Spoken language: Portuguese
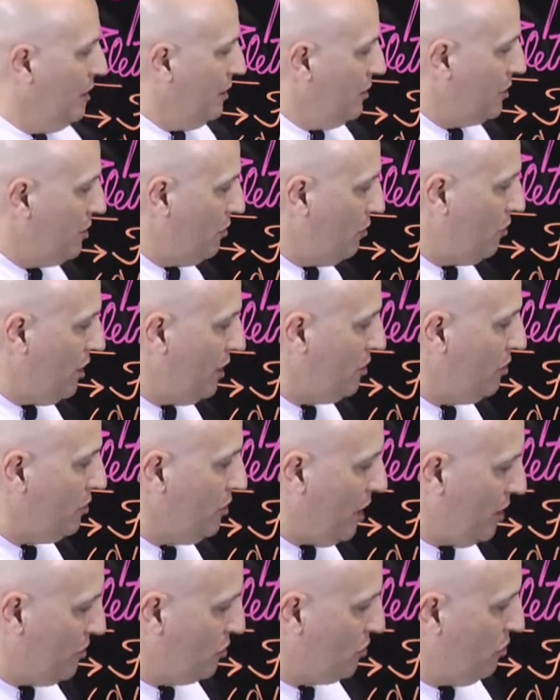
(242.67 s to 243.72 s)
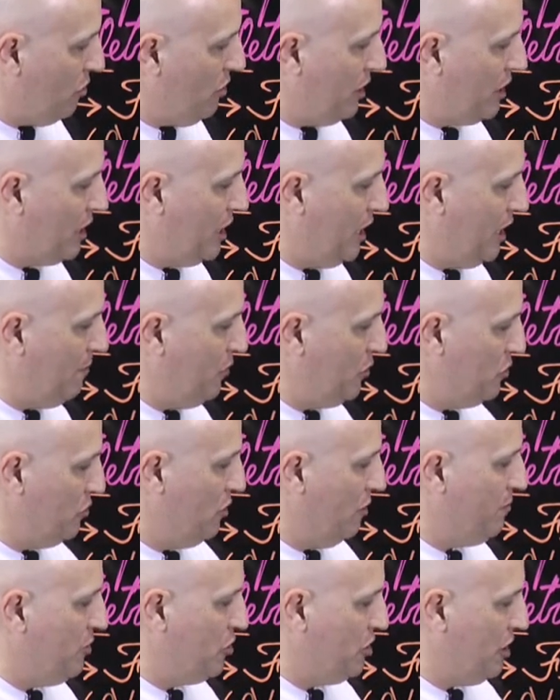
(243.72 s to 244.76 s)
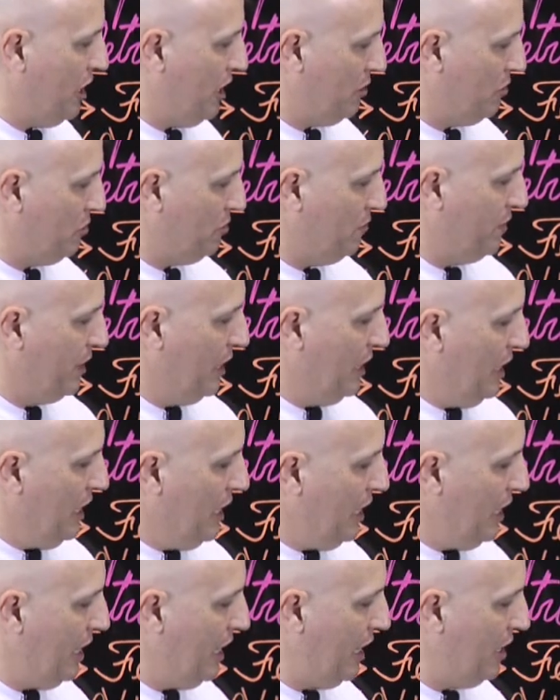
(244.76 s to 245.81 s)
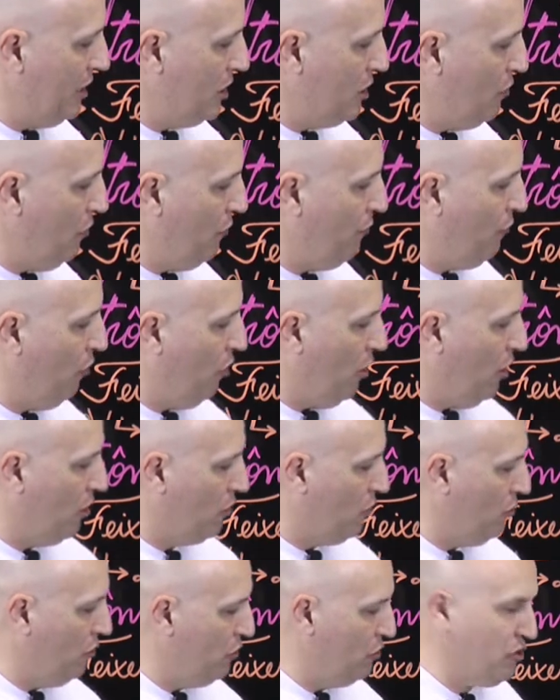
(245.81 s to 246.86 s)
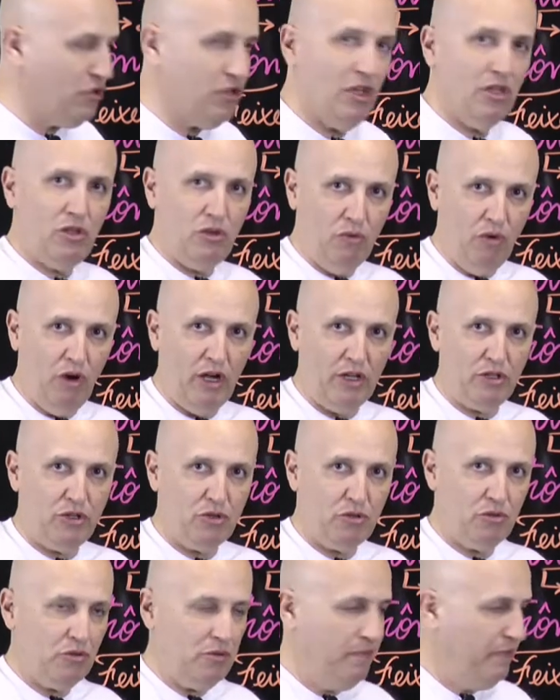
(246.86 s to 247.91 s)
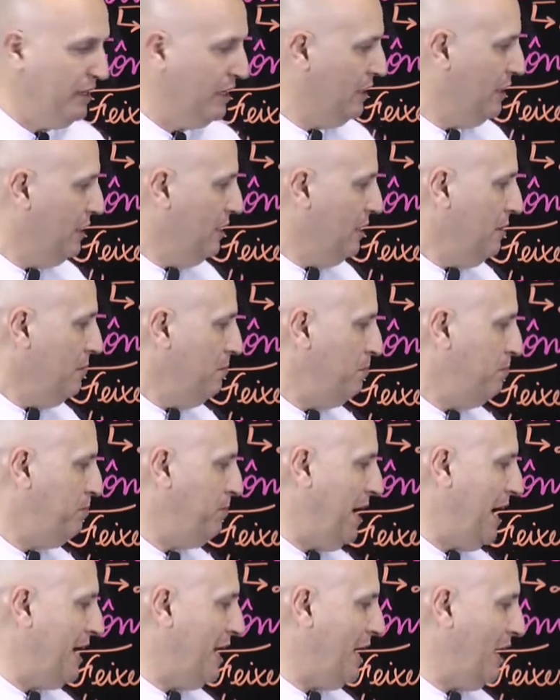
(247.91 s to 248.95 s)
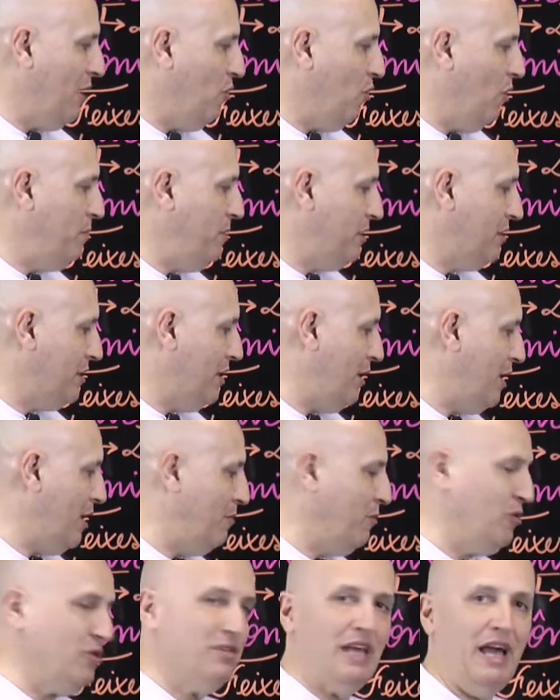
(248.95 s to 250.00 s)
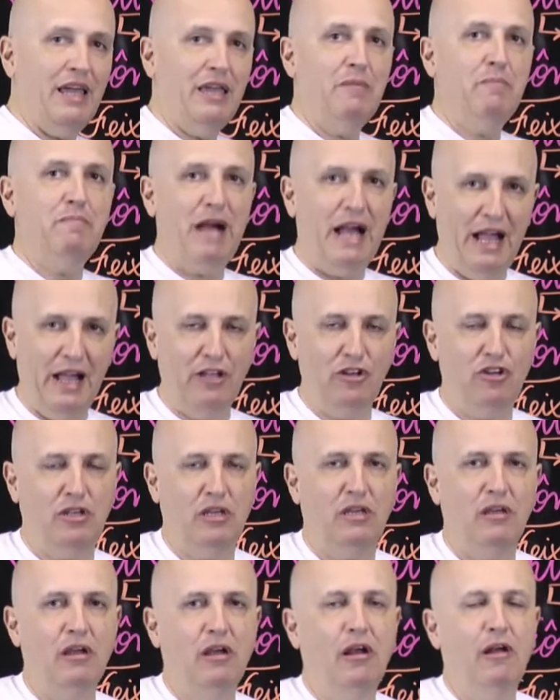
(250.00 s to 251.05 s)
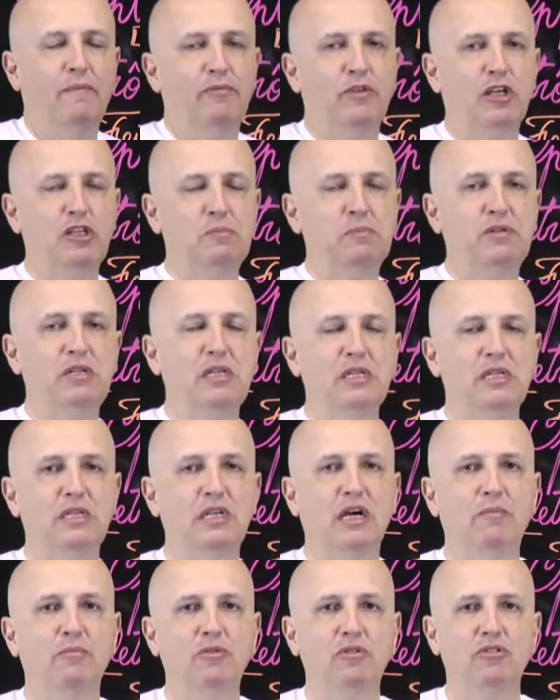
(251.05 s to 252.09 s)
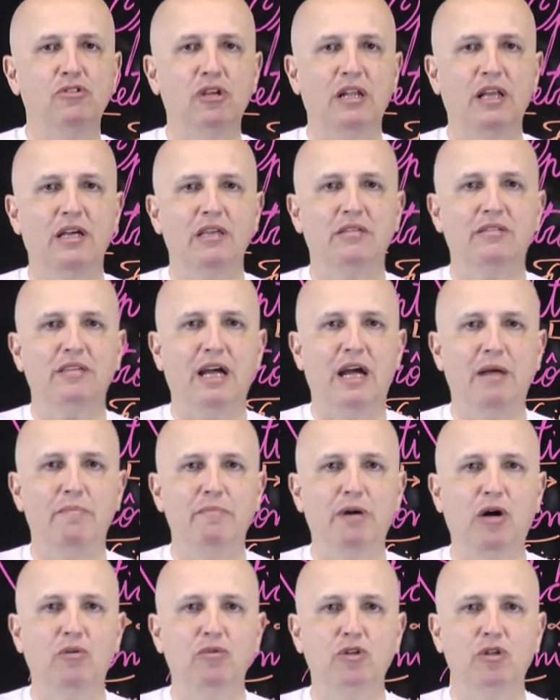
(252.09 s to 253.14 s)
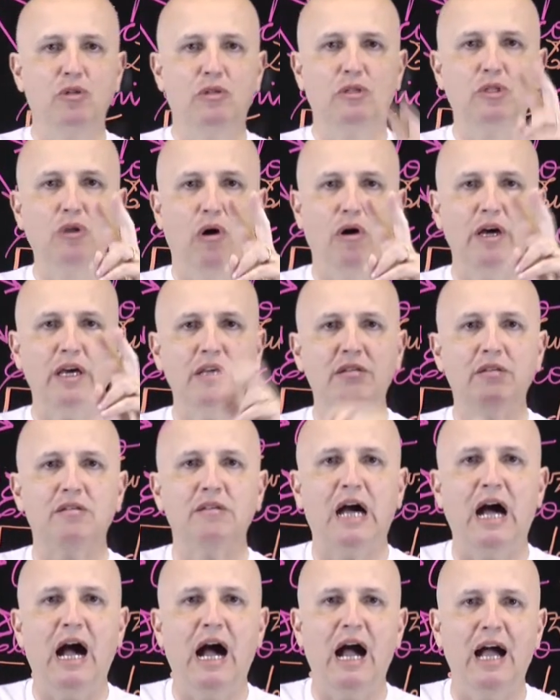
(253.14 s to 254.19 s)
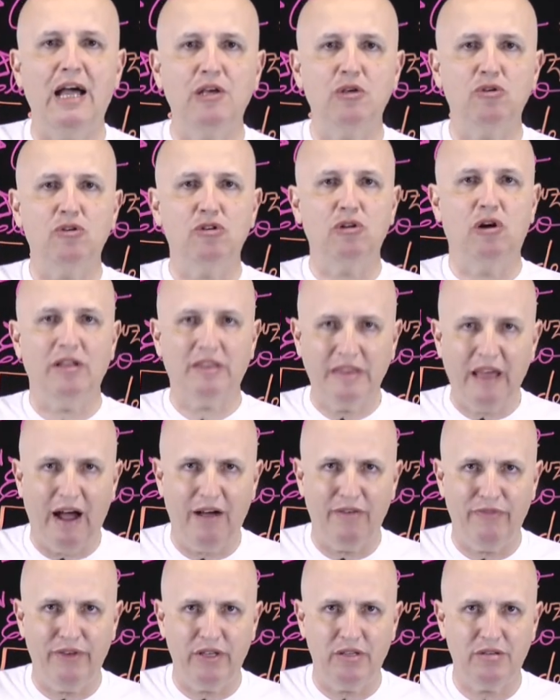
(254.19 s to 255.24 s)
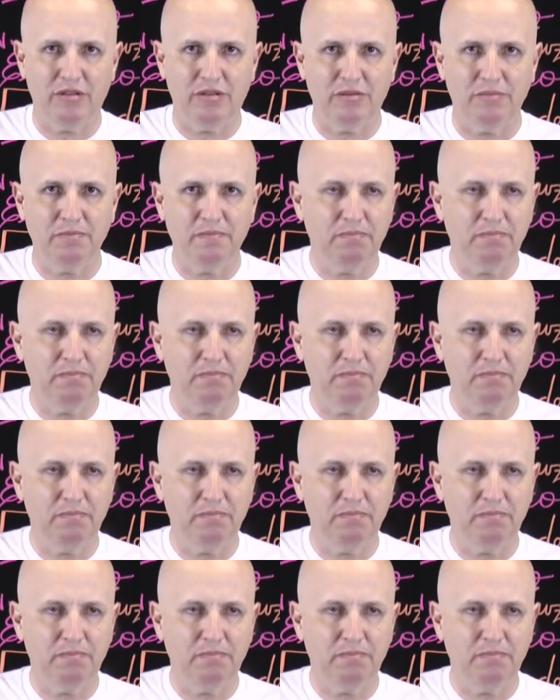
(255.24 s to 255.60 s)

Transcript: Então, quando nós colocamos o objeto entre o foco e o centro óptico, para obtermos a imagem, nós precisamos de lançar mão de dois raios notáveis.